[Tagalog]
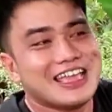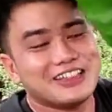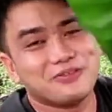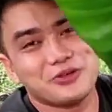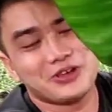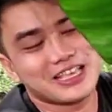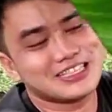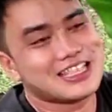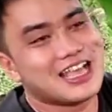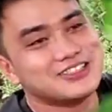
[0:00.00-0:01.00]
ito po yung
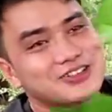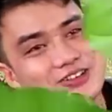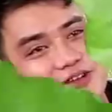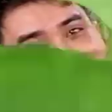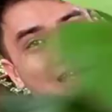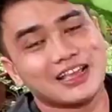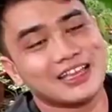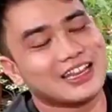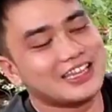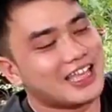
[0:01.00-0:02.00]
isa. So, napakalaki na